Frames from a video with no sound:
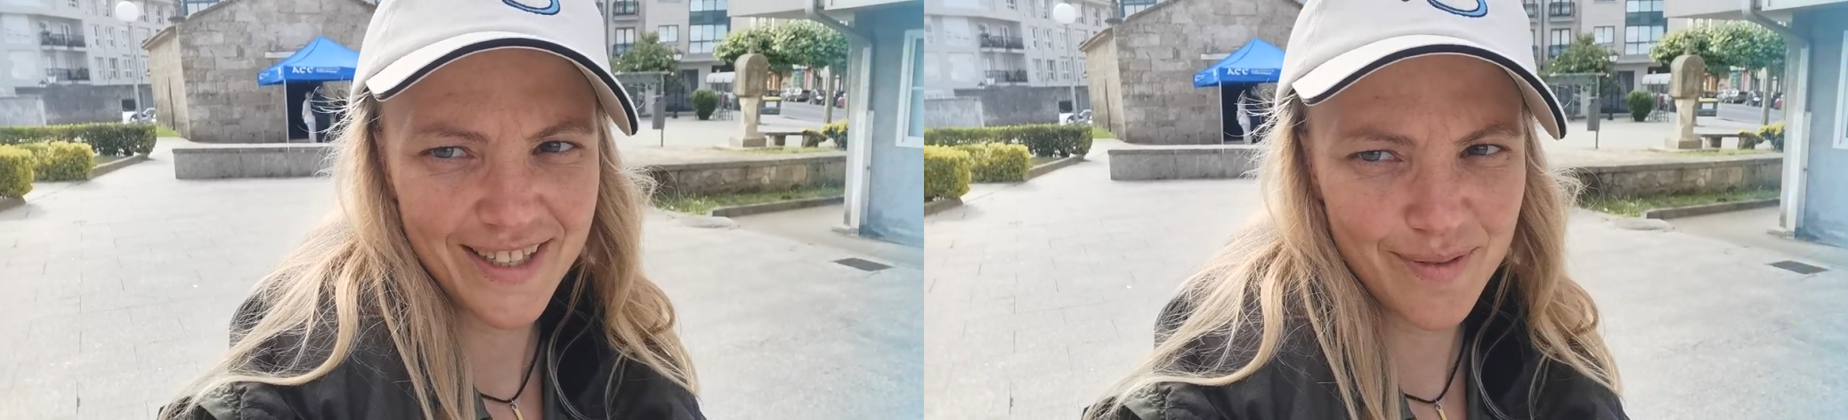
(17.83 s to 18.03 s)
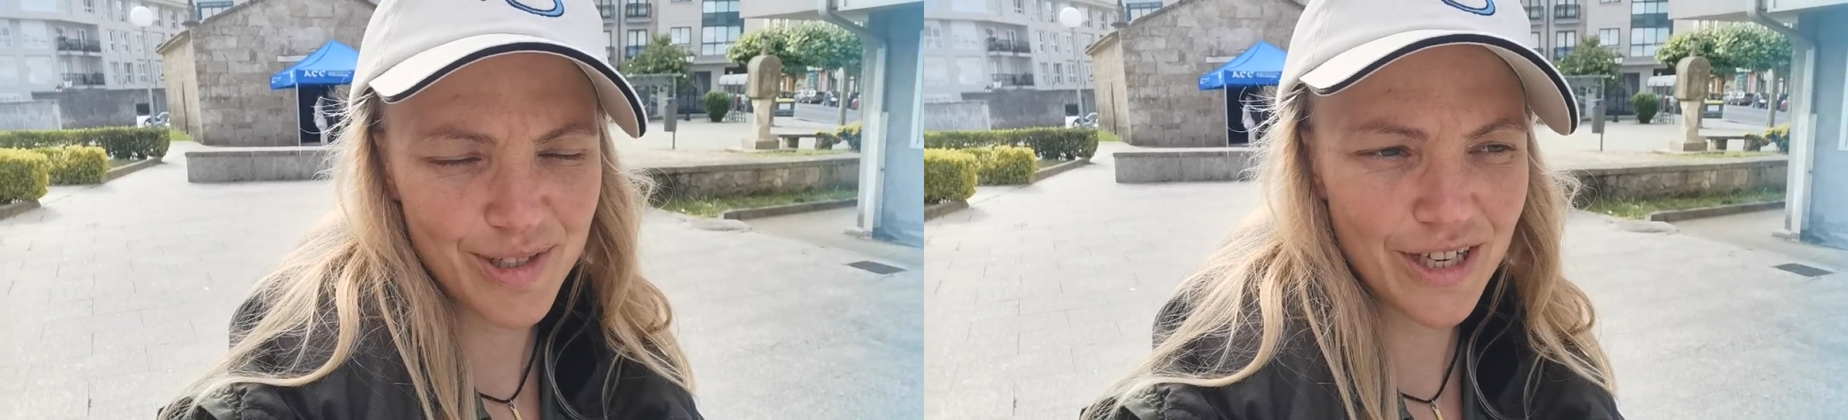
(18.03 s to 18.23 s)

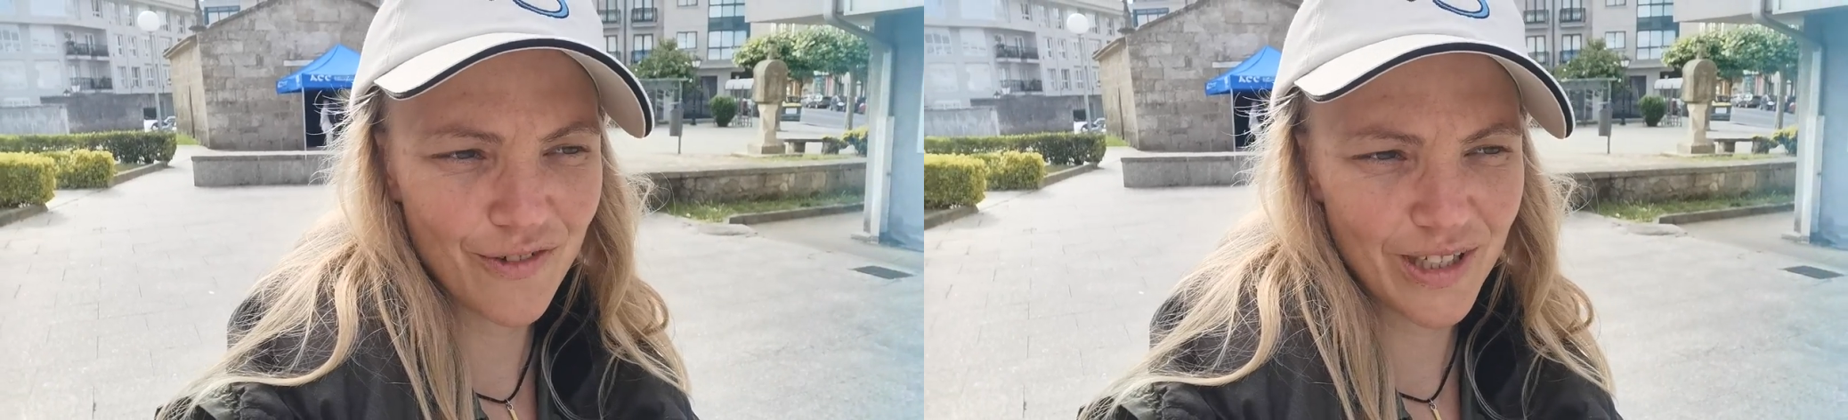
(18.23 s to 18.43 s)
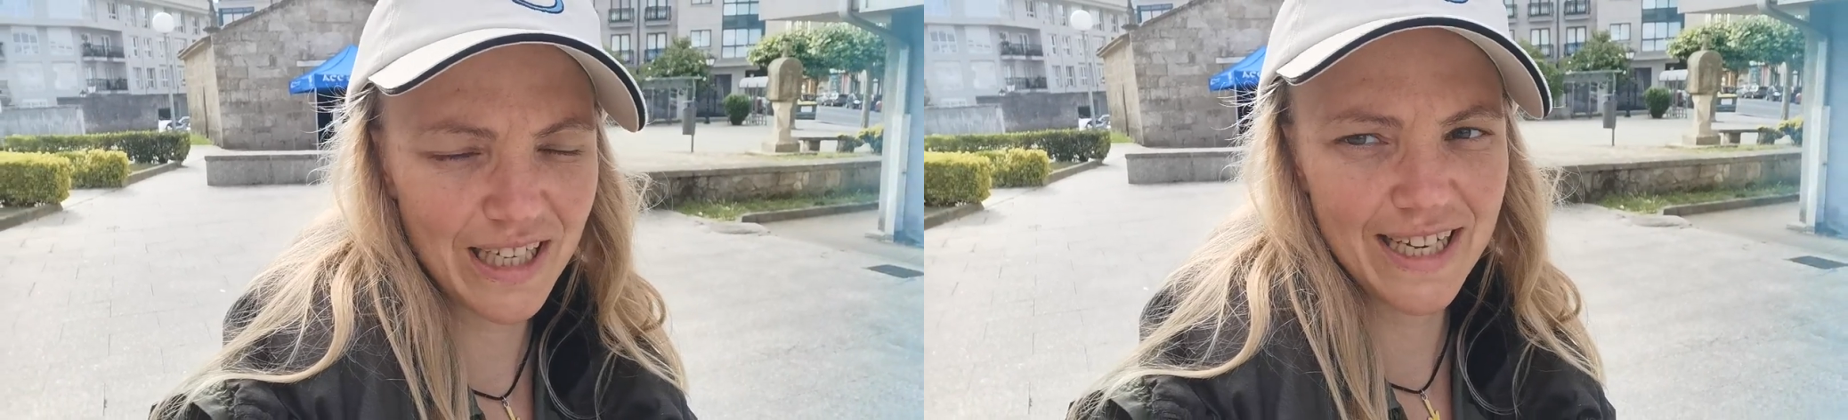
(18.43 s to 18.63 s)
die mich
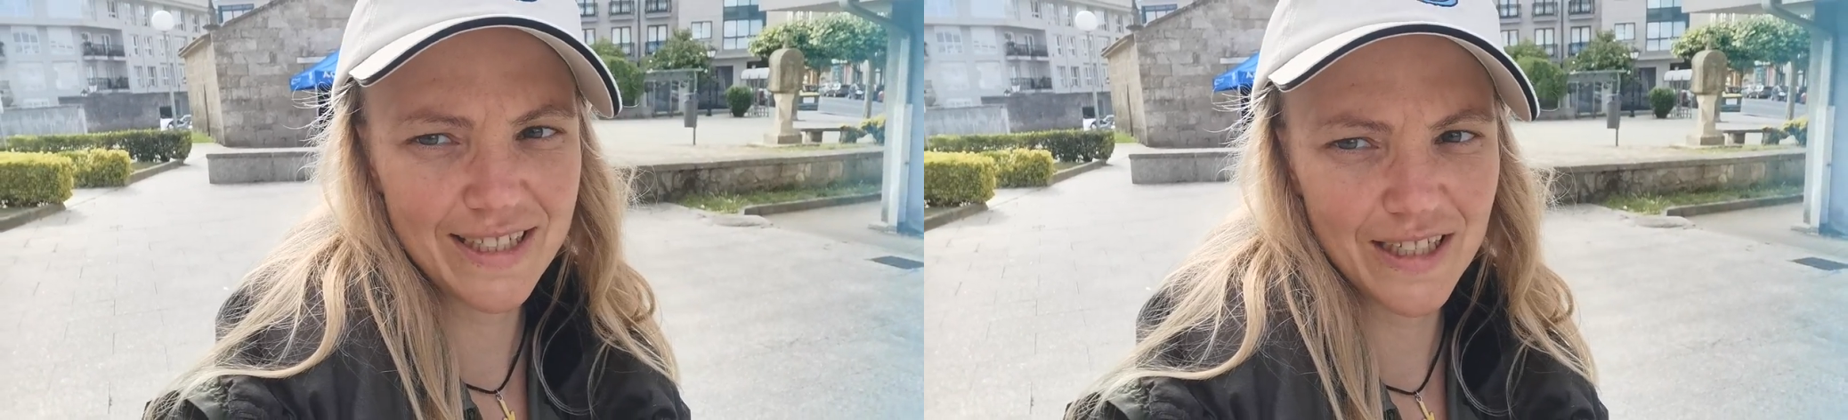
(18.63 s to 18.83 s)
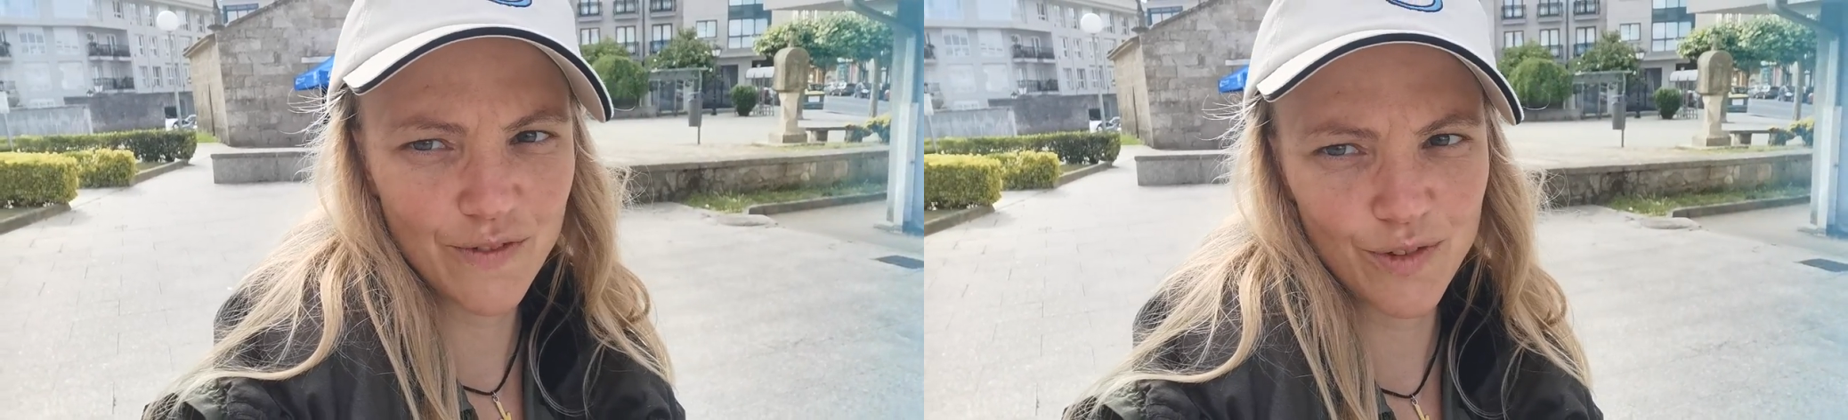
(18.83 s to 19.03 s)

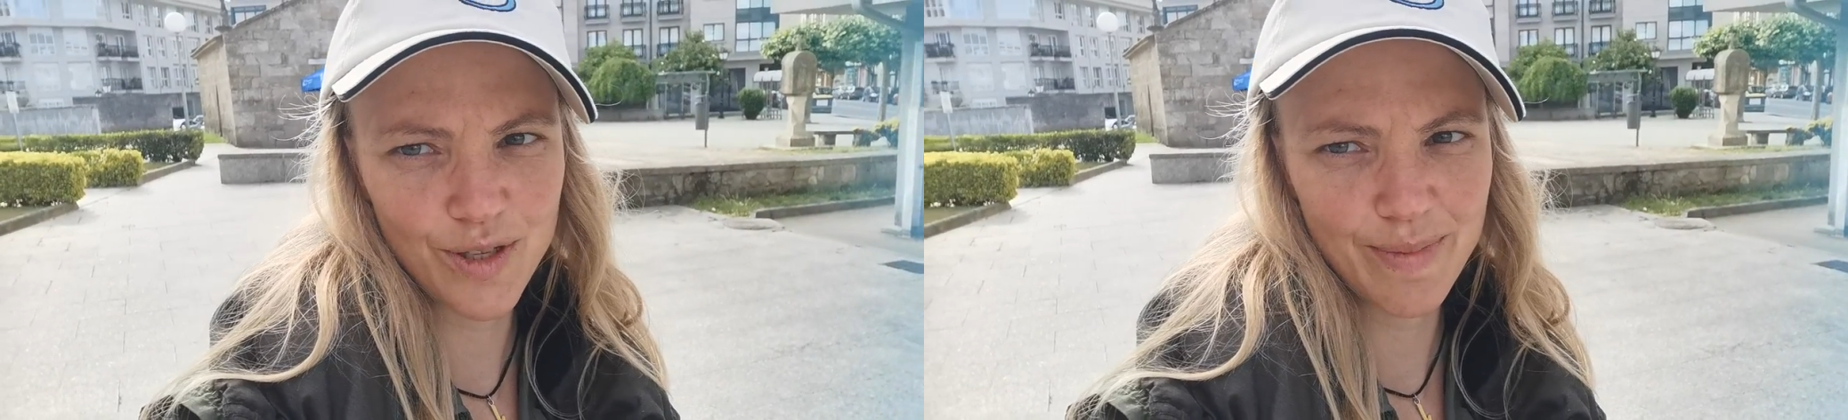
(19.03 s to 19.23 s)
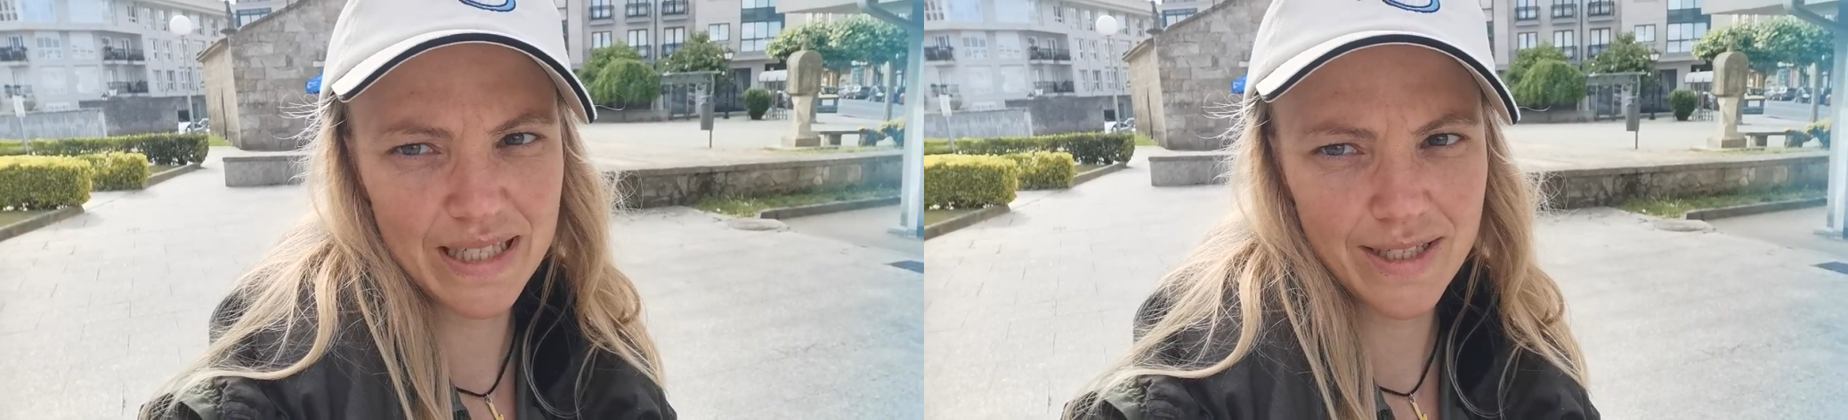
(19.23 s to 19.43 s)
aufgeklärt hat, wo die
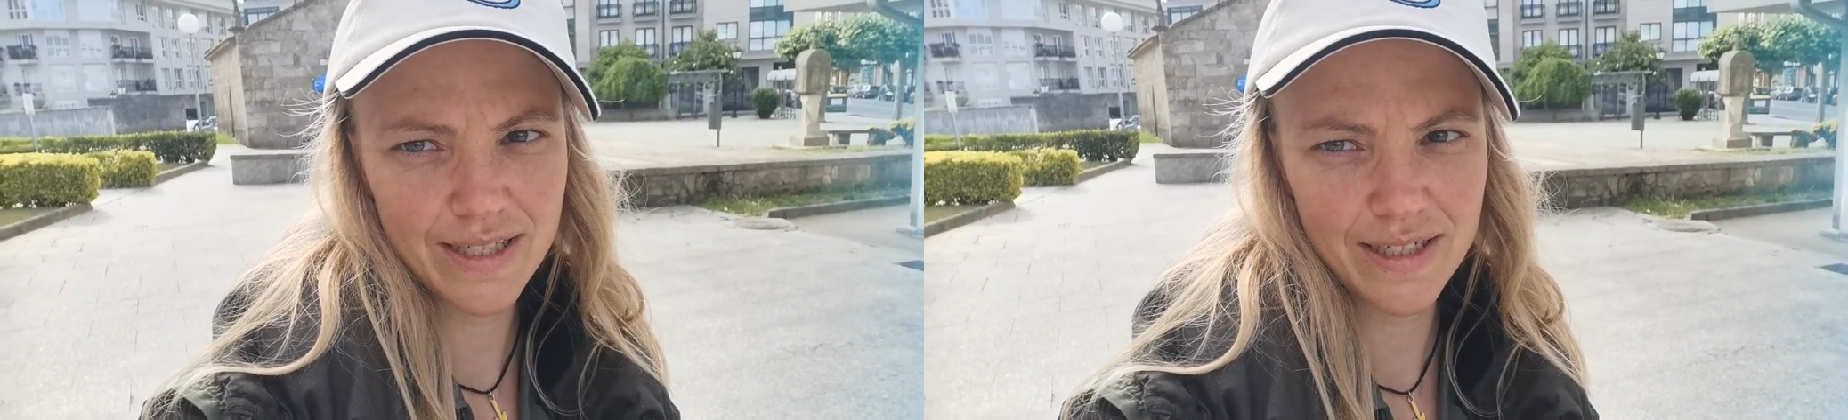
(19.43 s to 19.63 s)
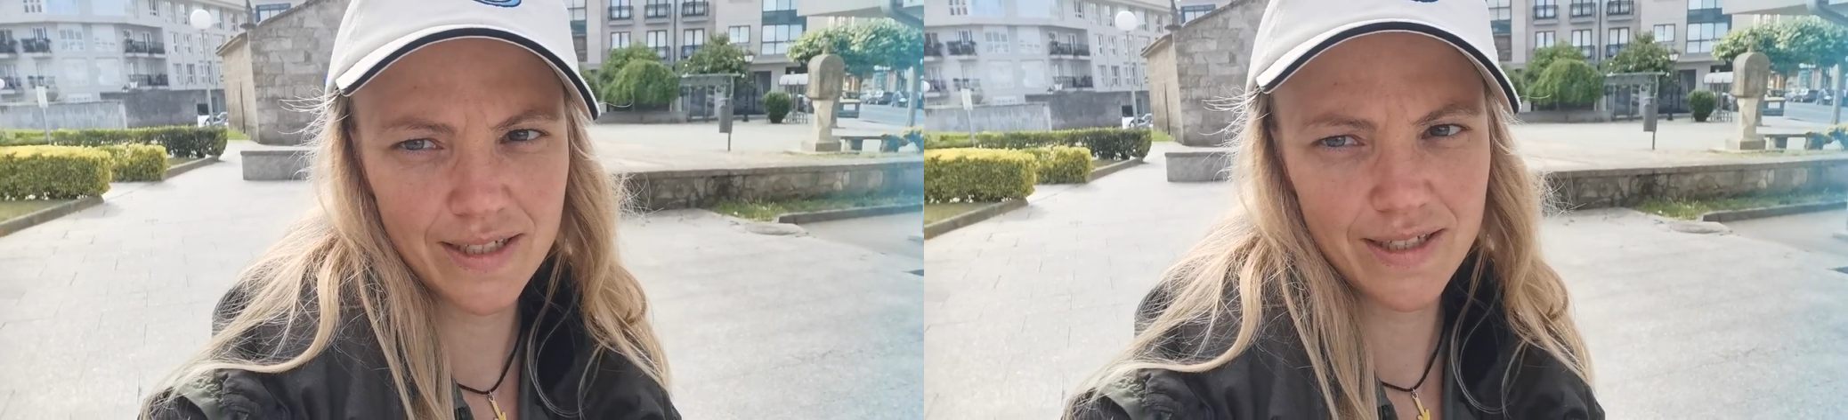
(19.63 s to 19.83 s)
Messen
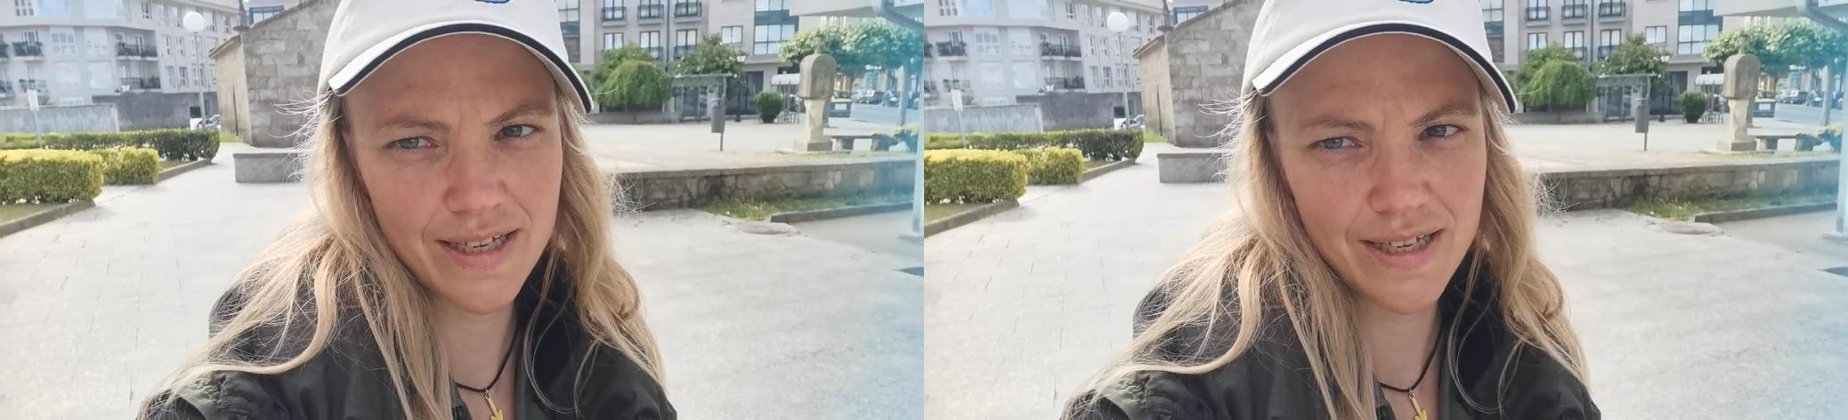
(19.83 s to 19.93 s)
sind,